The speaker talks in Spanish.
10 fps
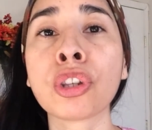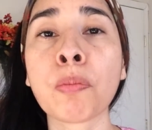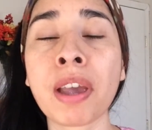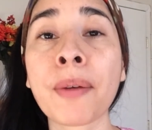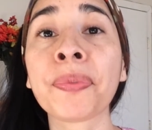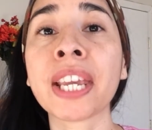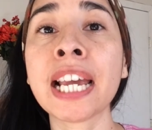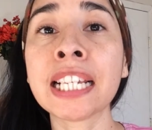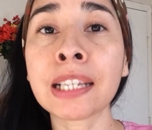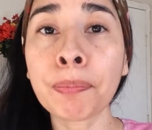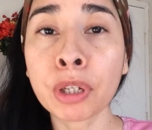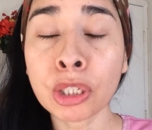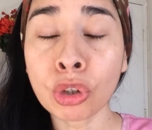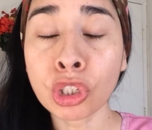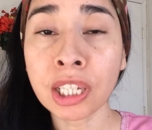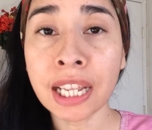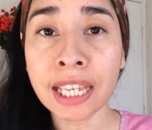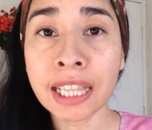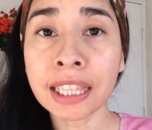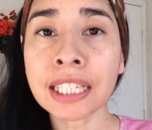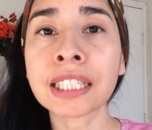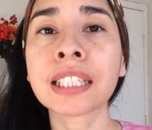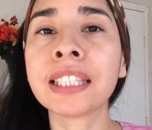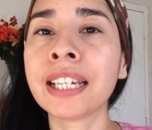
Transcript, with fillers: Si ven ese, esos ingredientes,